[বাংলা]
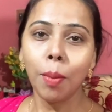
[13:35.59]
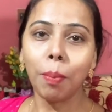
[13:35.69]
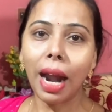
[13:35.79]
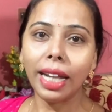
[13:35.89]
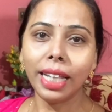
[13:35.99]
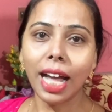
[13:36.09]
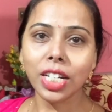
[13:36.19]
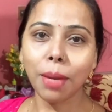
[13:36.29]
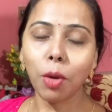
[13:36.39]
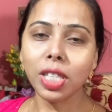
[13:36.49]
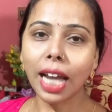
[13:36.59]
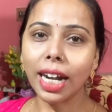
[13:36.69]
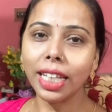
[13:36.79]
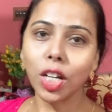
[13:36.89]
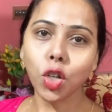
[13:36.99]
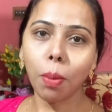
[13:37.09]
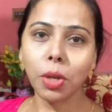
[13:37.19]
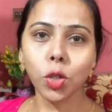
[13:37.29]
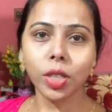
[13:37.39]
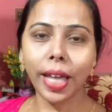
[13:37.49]
বাড়িতে আসার পর চারিদিকে
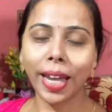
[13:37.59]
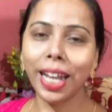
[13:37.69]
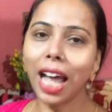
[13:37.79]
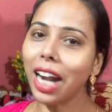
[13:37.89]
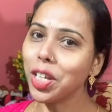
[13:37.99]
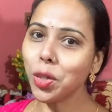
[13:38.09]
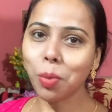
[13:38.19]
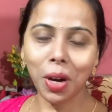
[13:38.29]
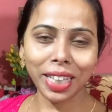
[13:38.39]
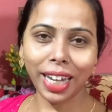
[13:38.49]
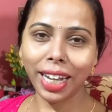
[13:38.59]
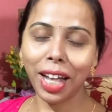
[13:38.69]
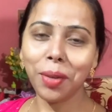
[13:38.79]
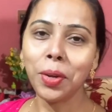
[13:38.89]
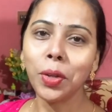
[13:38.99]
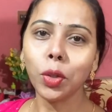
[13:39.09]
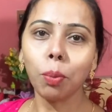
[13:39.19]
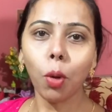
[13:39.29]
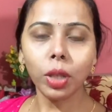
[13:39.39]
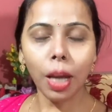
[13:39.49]
সবকিছু দেখে না আর কিছু মনে থাকে না তো
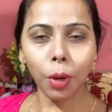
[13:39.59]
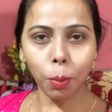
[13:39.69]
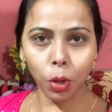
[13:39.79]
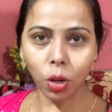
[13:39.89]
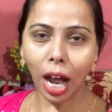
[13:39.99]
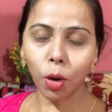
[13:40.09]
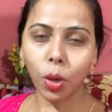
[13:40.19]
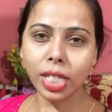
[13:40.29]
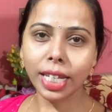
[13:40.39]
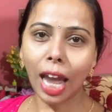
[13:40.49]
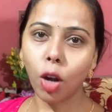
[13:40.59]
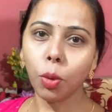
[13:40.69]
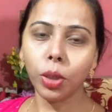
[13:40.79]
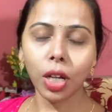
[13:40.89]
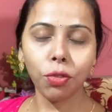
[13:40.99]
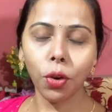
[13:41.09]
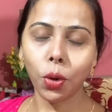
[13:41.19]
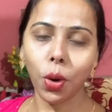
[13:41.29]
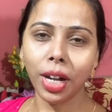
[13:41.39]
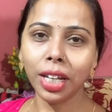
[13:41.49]
বৌদি আমার উপরে রাগ করেছে কেন বৌদিকে ফোন
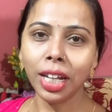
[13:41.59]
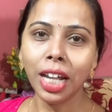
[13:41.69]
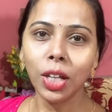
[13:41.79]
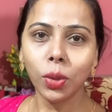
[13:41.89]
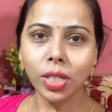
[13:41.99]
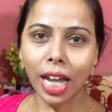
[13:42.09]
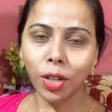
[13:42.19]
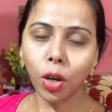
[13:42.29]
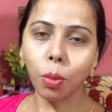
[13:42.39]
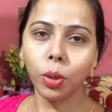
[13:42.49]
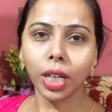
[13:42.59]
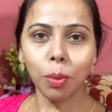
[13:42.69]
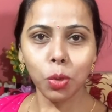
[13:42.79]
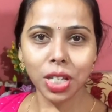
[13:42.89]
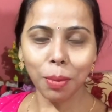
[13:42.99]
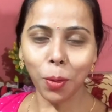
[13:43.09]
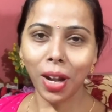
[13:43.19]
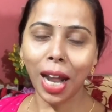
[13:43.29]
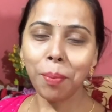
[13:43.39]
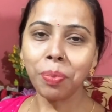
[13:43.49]
করিনি তো যাই হোক বৌদিকে বুঝিয়ে বললাম